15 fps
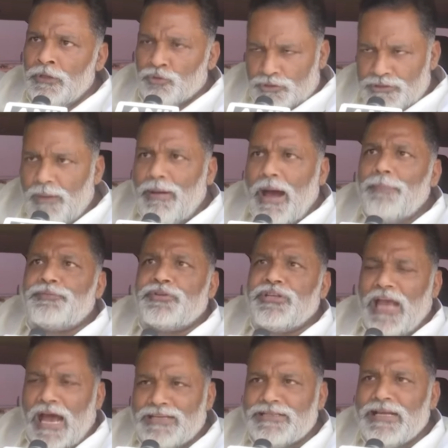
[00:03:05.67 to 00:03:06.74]
तो जब आप
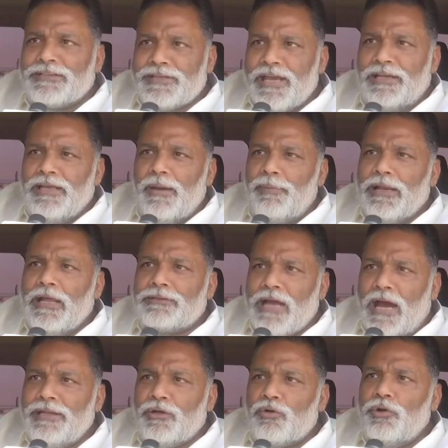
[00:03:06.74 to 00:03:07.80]
सियासत के लिए
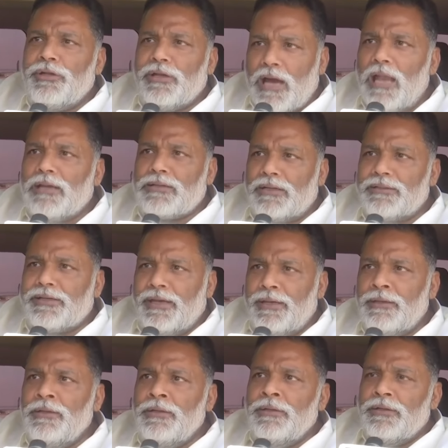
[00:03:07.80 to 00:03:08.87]
बलात्कारी को निकाल करके
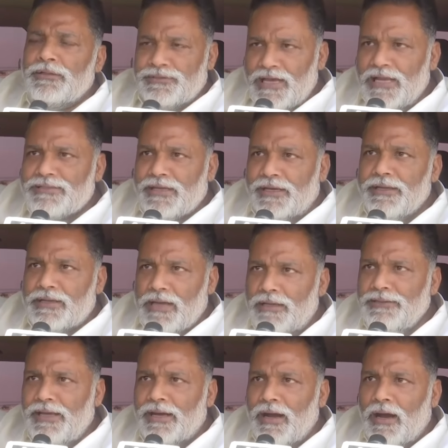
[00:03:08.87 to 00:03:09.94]
जेल से
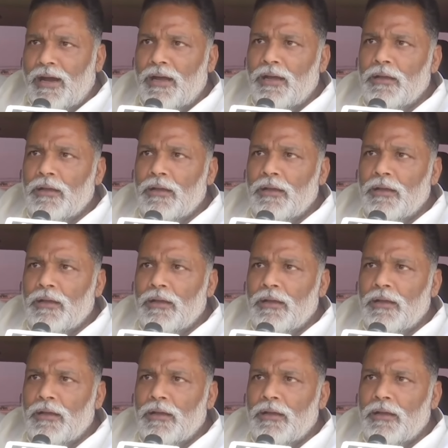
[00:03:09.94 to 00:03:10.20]
निकालिएगा